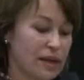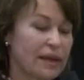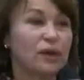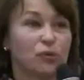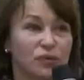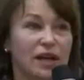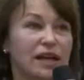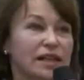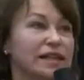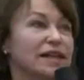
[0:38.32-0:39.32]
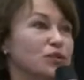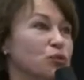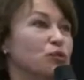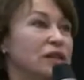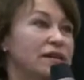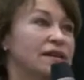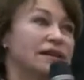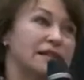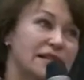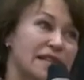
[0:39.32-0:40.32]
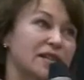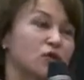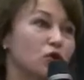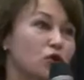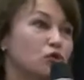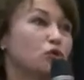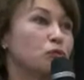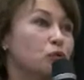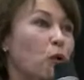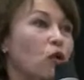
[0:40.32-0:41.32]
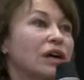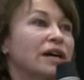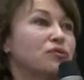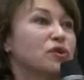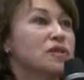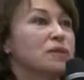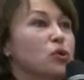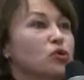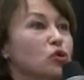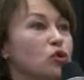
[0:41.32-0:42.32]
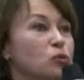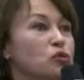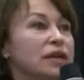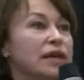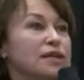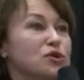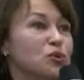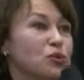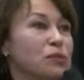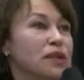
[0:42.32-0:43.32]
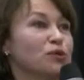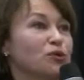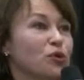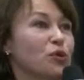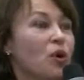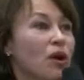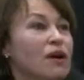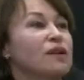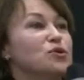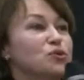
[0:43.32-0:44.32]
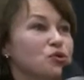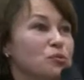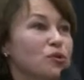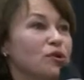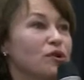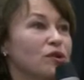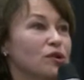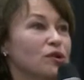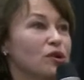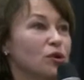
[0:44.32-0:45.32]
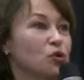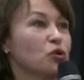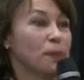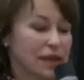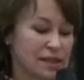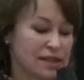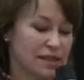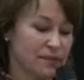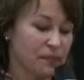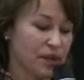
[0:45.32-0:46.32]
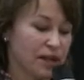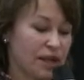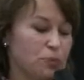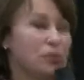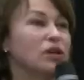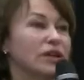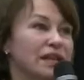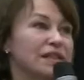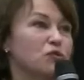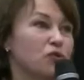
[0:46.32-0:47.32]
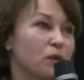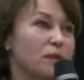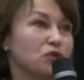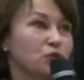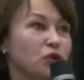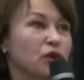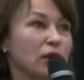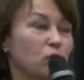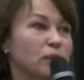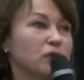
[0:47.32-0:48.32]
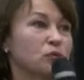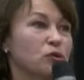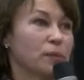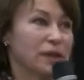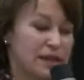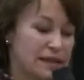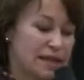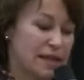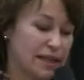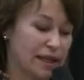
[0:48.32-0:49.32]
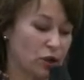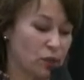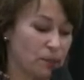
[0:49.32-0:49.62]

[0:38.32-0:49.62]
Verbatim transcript: Et on verra qu'il y a sans doute des, axes encore de, de, progrès forcément, de communication peut-être entre justement euh, l'entreprise et puis l'organisme de formation dans l'accompagnement auprès des, alternants.